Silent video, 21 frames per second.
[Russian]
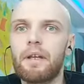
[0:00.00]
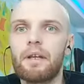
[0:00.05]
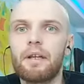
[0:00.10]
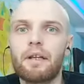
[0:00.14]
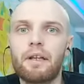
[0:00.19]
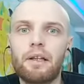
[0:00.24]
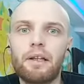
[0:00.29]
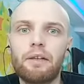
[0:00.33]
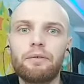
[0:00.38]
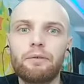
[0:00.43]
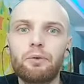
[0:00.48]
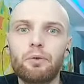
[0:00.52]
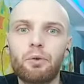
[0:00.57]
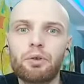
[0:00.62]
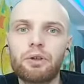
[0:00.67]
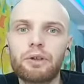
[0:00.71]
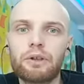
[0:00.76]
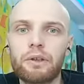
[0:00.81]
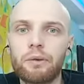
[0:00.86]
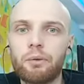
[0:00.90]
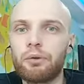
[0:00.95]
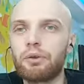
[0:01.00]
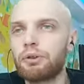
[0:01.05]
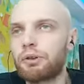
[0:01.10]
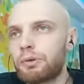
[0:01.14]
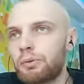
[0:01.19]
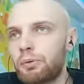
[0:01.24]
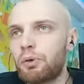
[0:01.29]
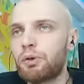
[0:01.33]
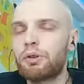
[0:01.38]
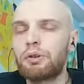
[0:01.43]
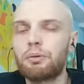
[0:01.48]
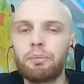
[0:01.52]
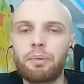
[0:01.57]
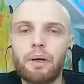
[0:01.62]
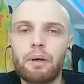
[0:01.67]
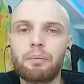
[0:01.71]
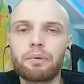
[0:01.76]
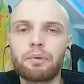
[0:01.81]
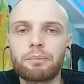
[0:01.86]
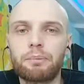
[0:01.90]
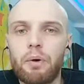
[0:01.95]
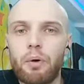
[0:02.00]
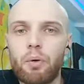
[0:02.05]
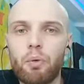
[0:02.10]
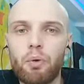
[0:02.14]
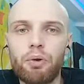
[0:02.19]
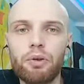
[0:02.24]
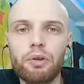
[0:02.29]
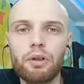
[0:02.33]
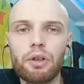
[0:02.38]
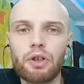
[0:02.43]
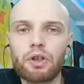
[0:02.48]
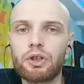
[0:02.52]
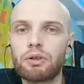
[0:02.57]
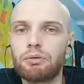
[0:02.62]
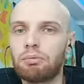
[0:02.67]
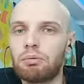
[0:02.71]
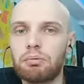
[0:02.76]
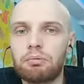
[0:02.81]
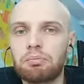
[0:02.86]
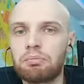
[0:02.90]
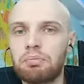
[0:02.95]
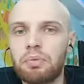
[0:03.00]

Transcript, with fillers: или вдруг ни с того ни с сего ты прям спокойно даже вот